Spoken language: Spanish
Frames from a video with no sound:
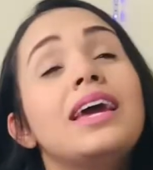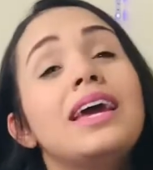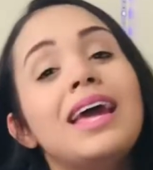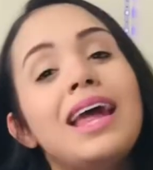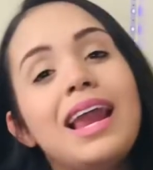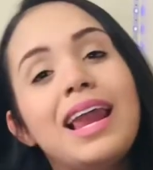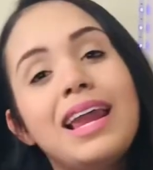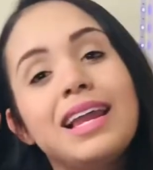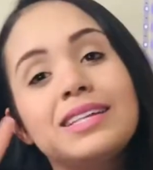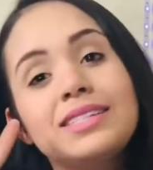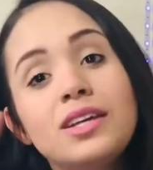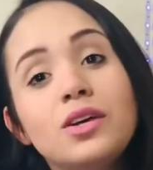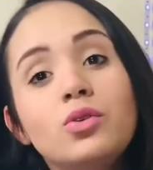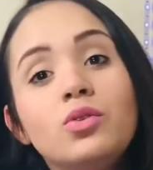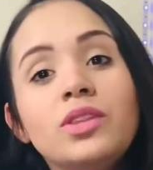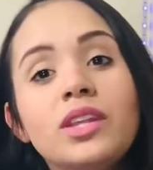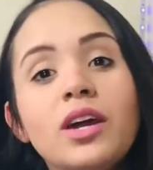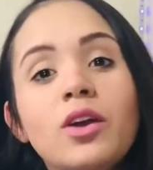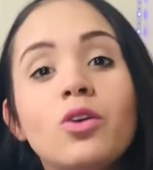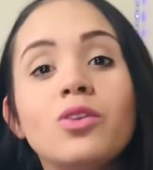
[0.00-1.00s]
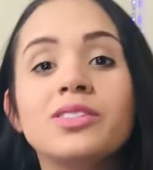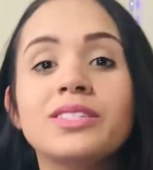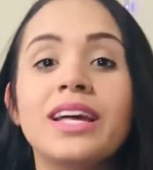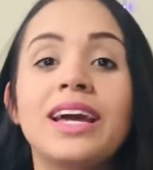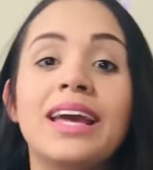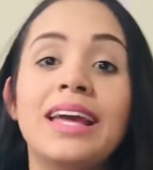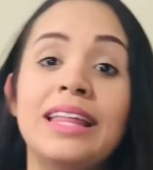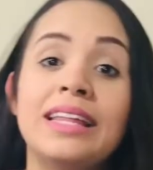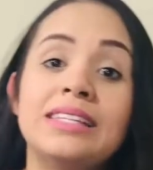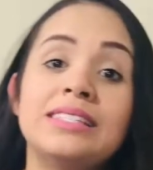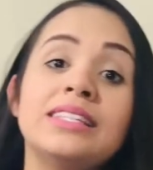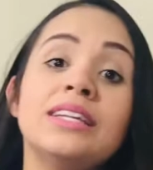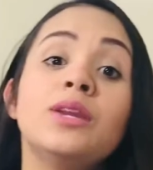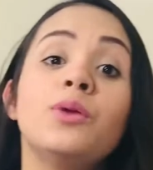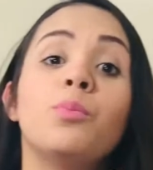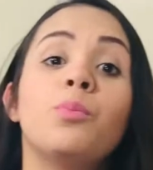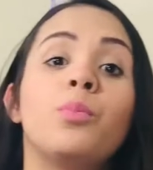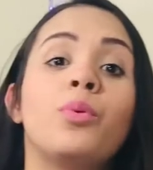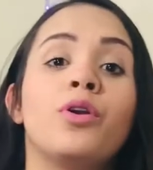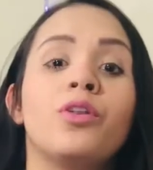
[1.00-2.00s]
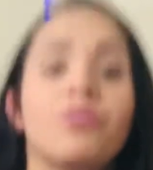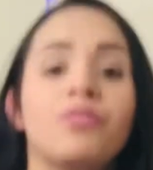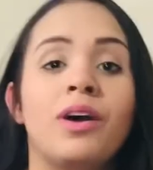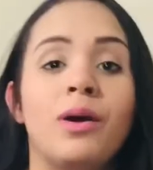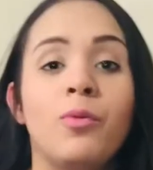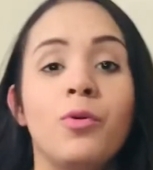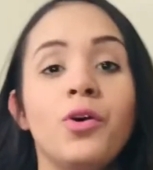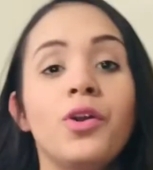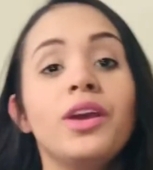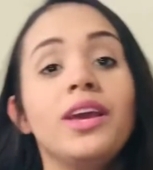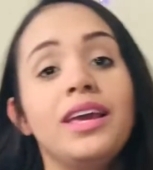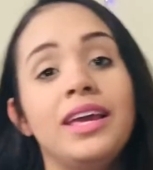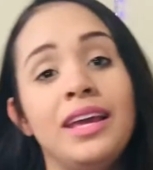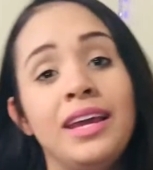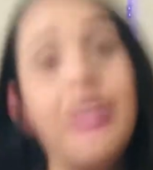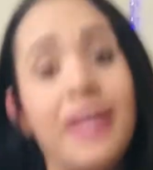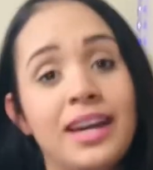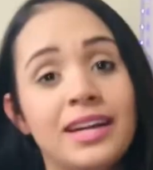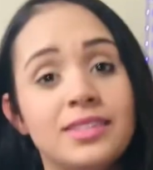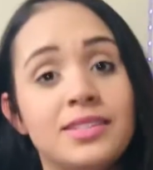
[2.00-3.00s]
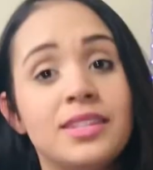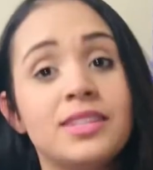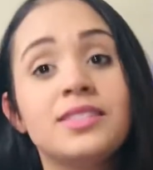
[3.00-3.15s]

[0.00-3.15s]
La segunda cosa es decir por favor y gracias.